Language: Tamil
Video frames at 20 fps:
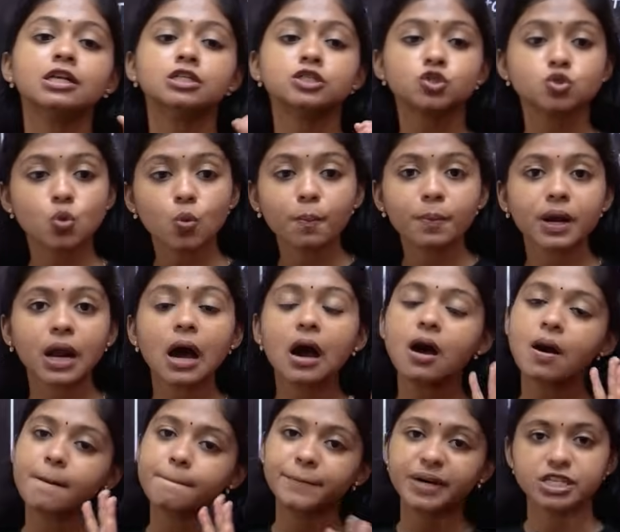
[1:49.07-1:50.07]
சூப்பராக
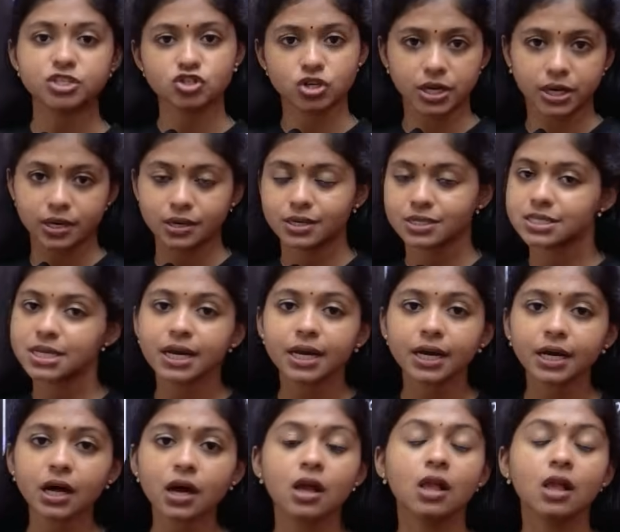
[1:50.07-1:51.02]
படிச்சிருங்க சரியாடா